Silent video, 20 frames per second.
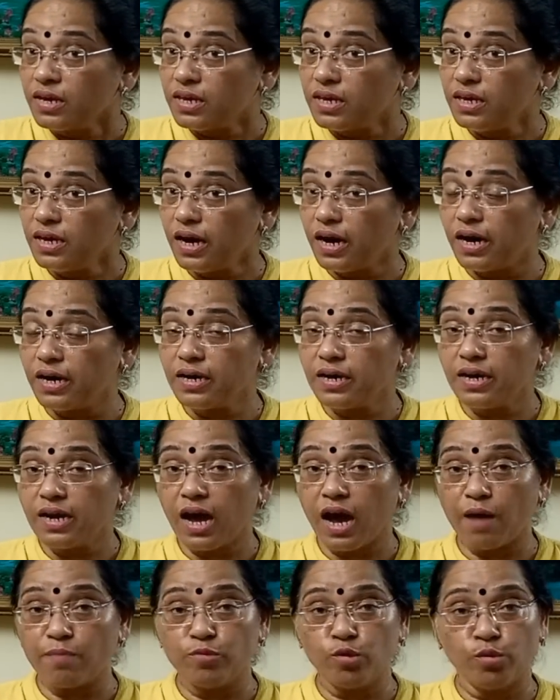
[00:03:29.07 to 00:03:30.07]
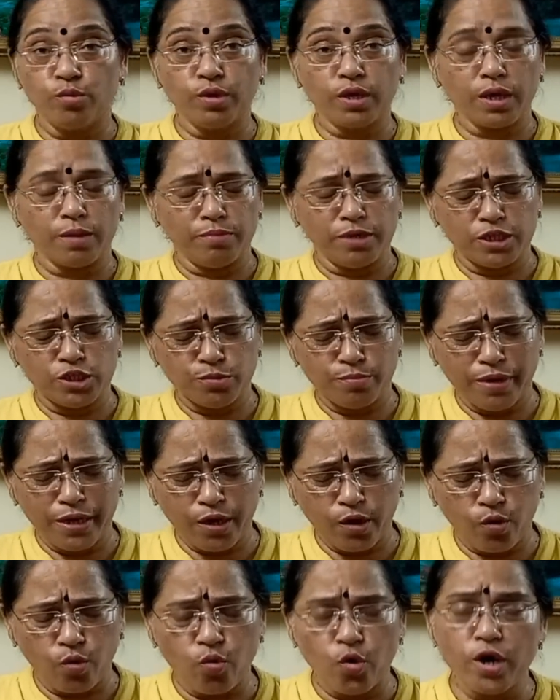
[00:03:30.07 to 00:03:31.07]
कि अगर आप दोनों के बीच में
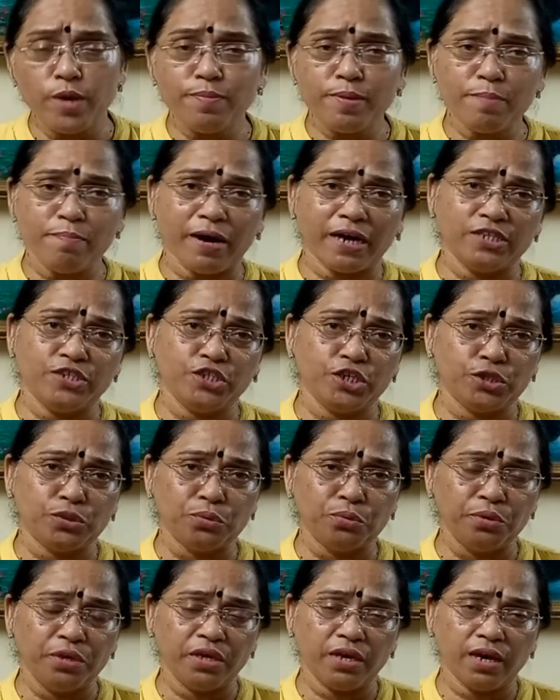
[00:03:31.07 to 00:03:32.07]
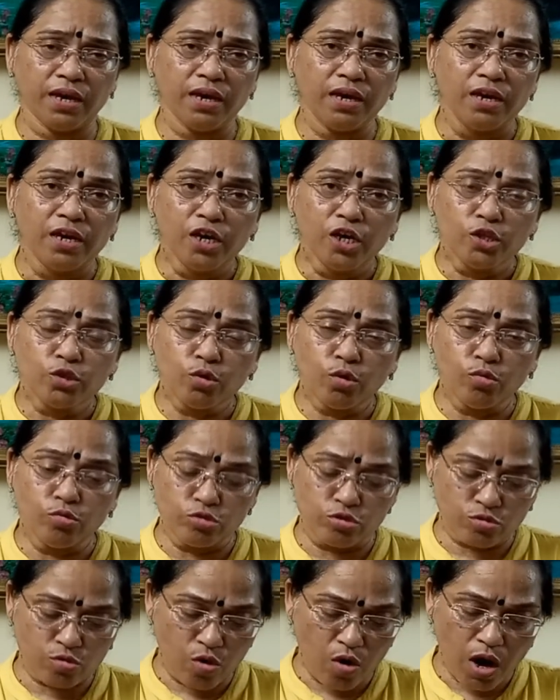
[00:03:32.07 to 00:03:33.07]
कोई भी बातचीत हुई है तो
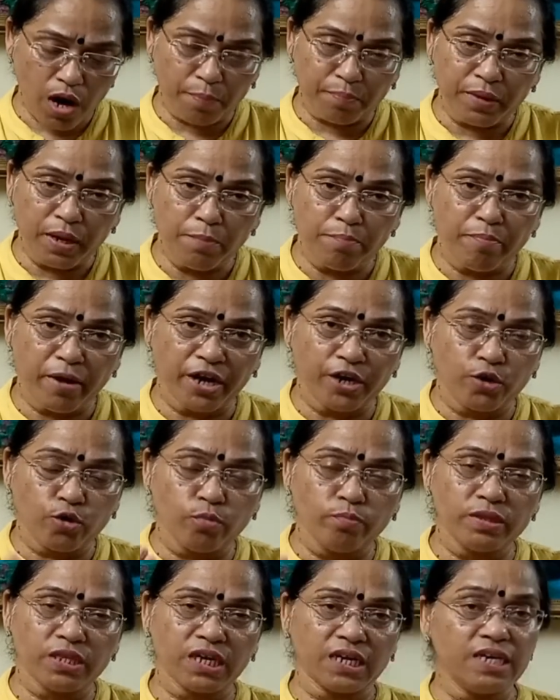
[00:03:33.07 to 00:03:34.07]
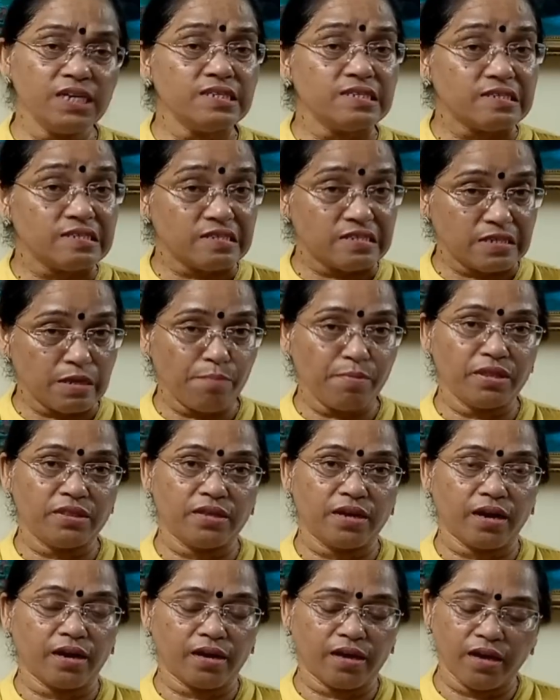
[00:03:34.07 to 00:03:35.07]
उसको अपने बेडरूम तक ही सीमित
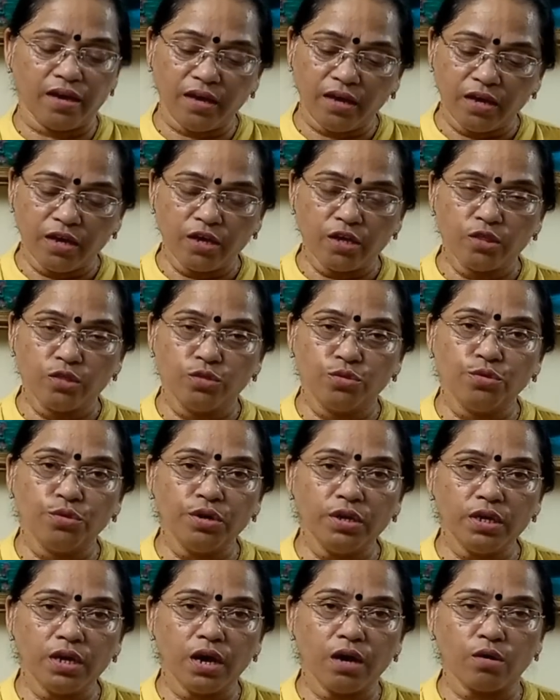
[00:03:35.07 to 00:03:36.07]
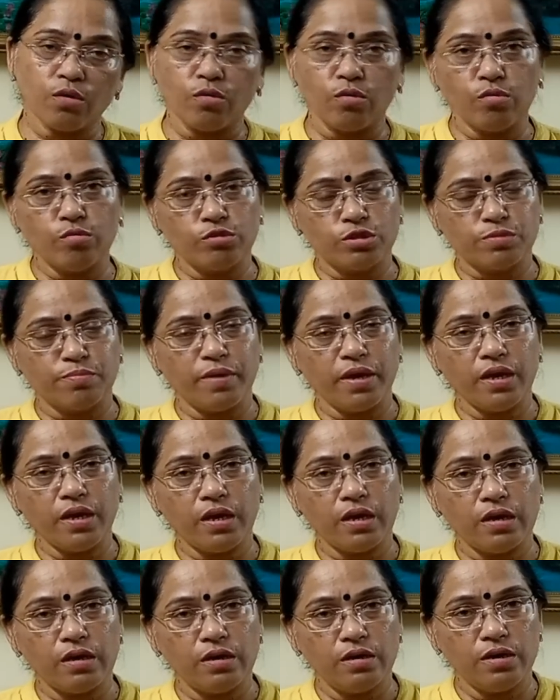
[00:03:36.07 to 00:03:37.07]
रखें दुनिया को उसमें
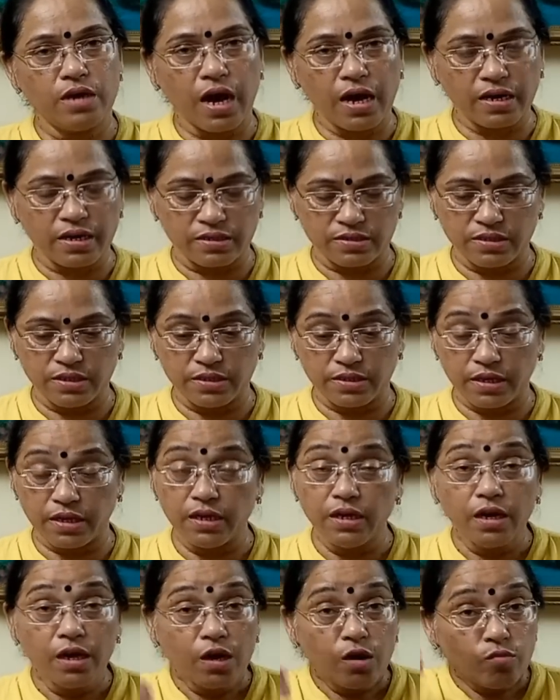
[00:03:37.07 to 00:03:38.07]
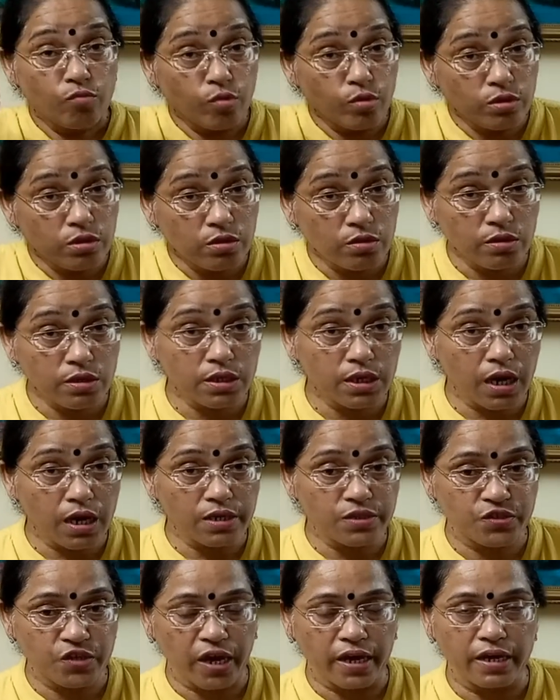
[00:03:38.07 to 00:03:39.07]
ना घसीटें वो दुनिया
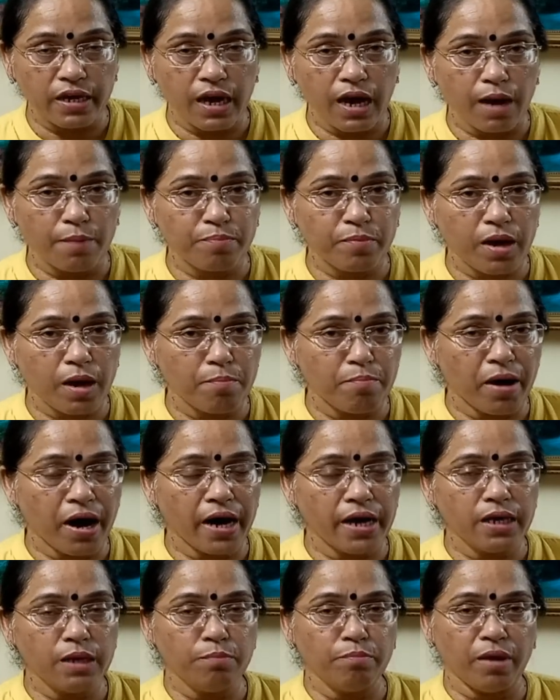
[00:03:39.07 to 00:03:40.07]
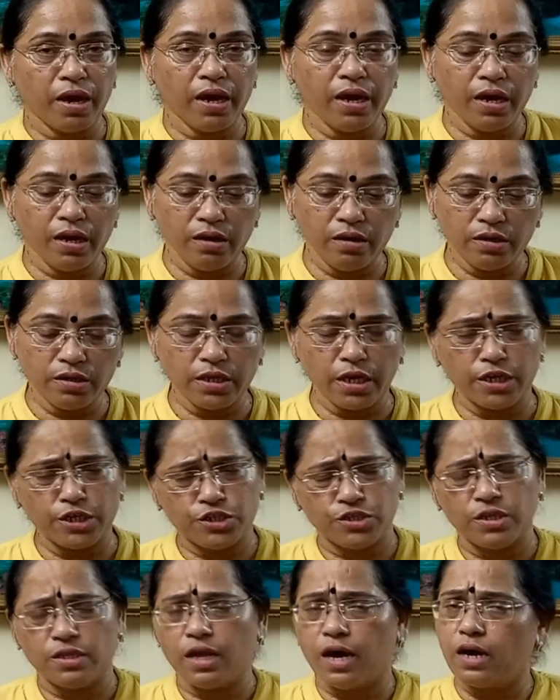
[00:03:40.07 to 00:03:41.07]
चाहे आपका भाई बहन या
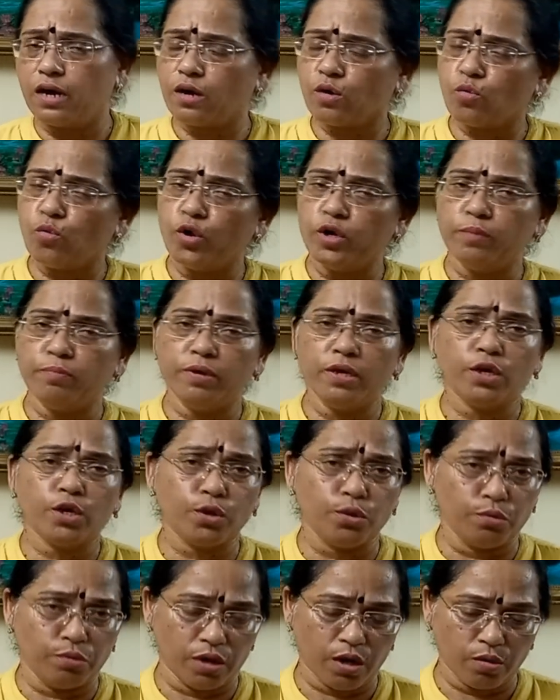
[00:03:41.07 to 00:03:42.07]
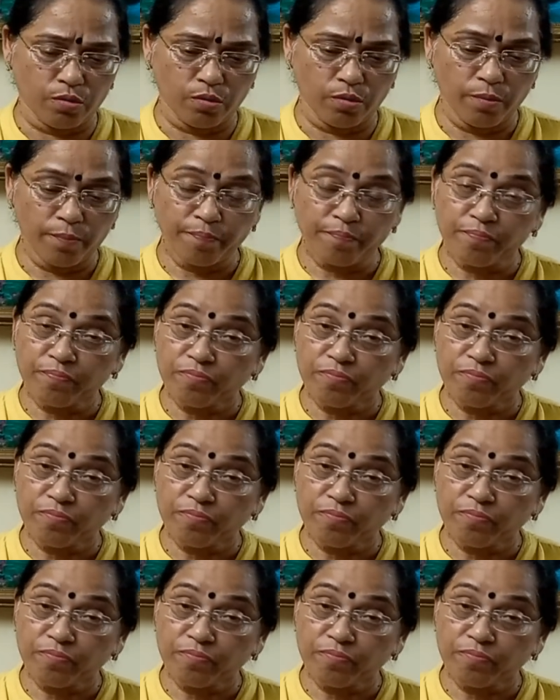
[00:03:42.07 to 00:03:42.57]
रिश्तेदार कोई भी क्यों ना हो